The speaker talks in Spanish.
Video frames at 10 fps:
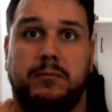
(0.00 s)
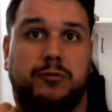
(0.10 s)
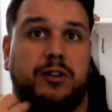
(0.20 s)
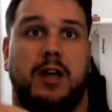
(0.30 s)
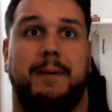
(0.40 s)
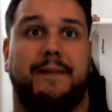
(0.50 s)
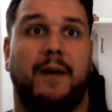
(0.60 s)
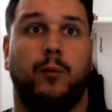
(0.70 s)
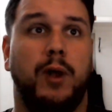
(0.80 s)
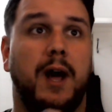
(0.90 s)
O sea,
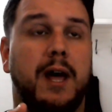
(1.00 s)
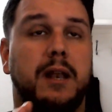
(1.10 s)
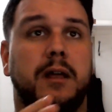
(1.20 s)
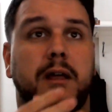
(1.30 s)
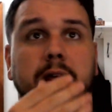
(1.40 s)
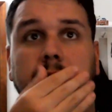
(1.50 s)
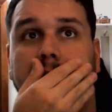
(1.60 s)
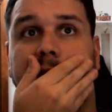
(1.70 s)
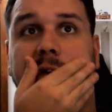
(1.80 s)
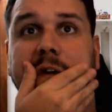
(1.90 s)
espectacular.
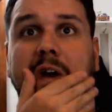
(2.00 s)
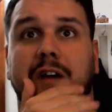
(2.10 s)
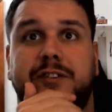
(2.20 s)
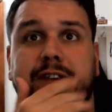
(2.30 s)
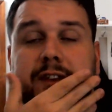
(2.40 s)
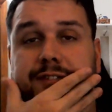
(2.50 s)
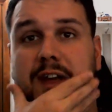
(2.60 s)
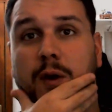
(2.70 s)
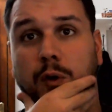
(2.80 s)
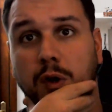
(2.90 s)
Eh,
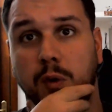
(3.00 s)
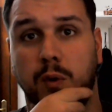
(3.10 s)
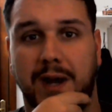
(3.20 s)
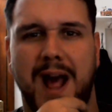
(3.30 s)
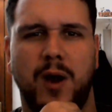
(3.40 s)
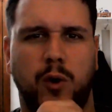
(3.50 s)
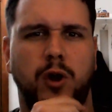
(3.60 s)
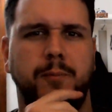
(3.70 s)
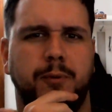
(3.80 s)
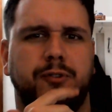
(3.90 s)
asistencia, gol, un gran
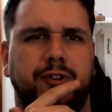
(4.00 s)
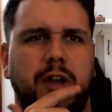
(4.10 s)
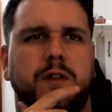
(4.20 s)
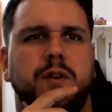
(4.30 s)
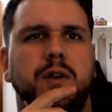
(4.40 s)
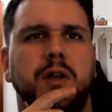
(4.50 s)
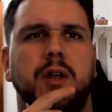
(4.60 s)
gol, por cierto.